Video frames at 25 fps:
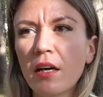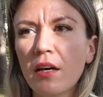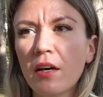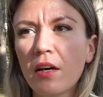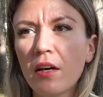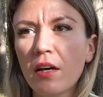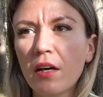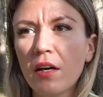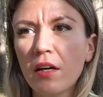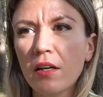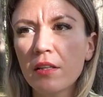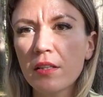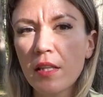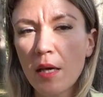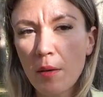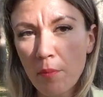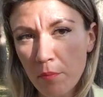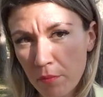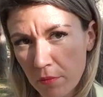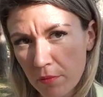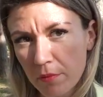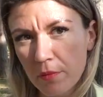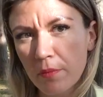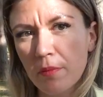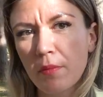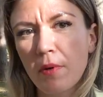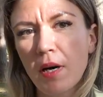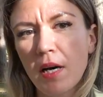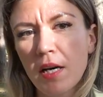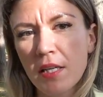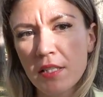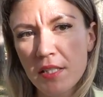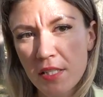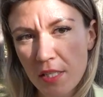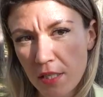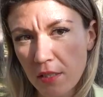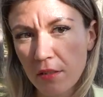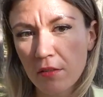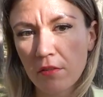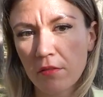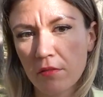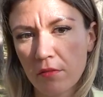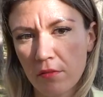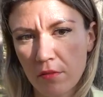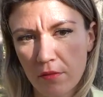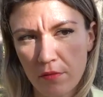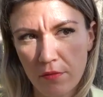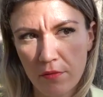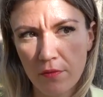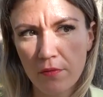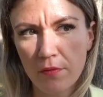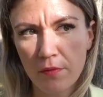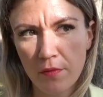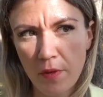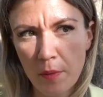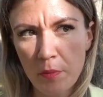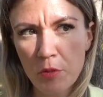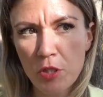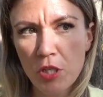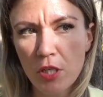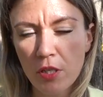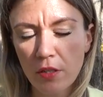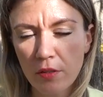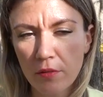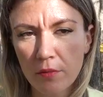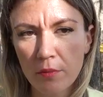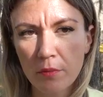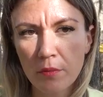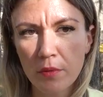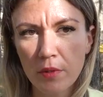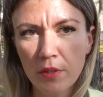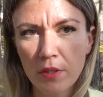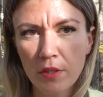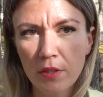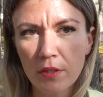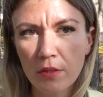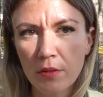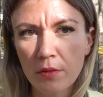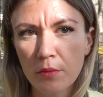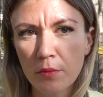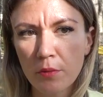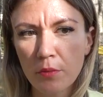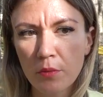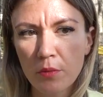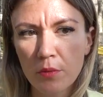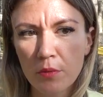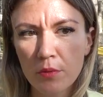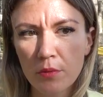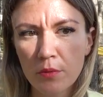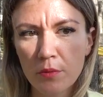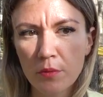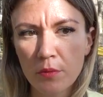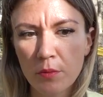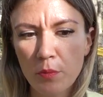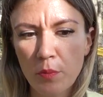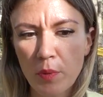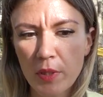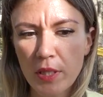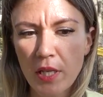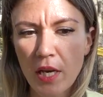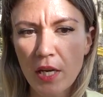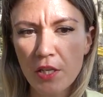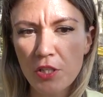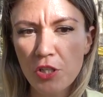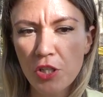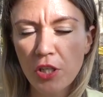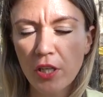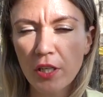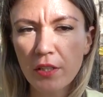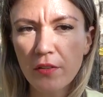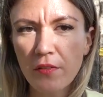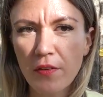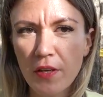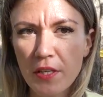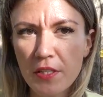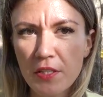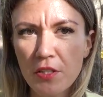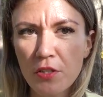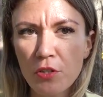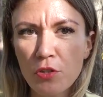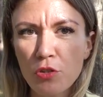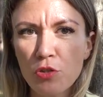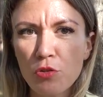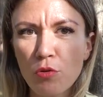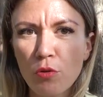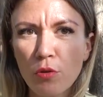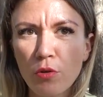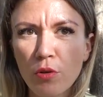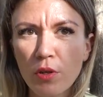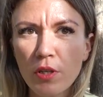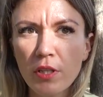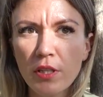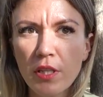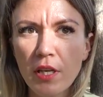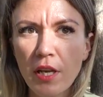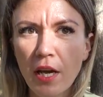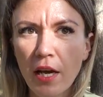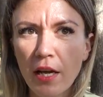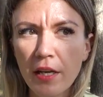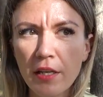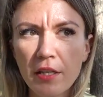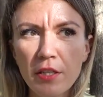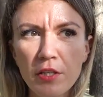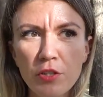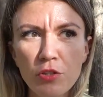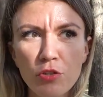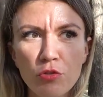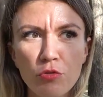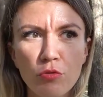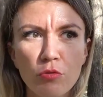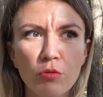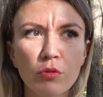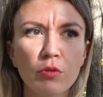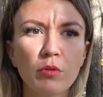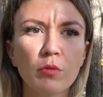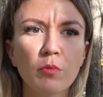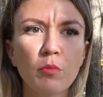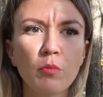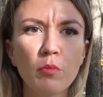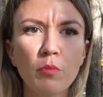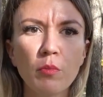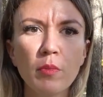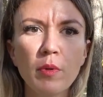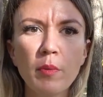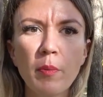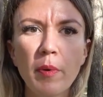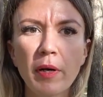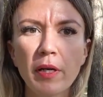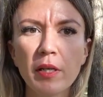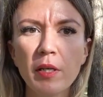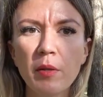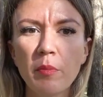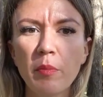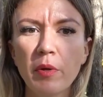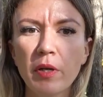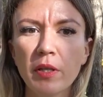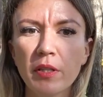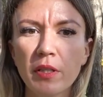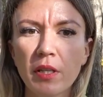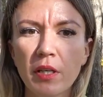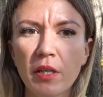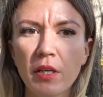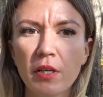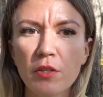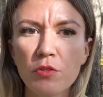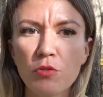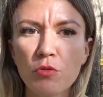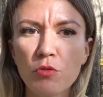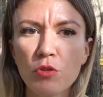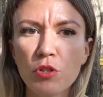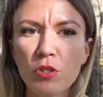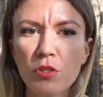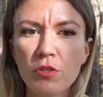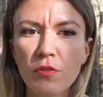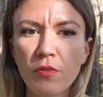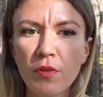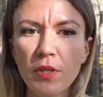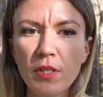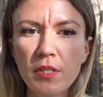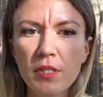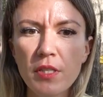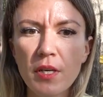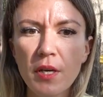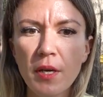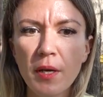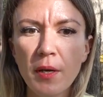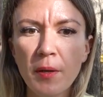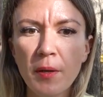Нам один вообще э, подрядчик ответил, что это реально, что мы могли бы это осуществить.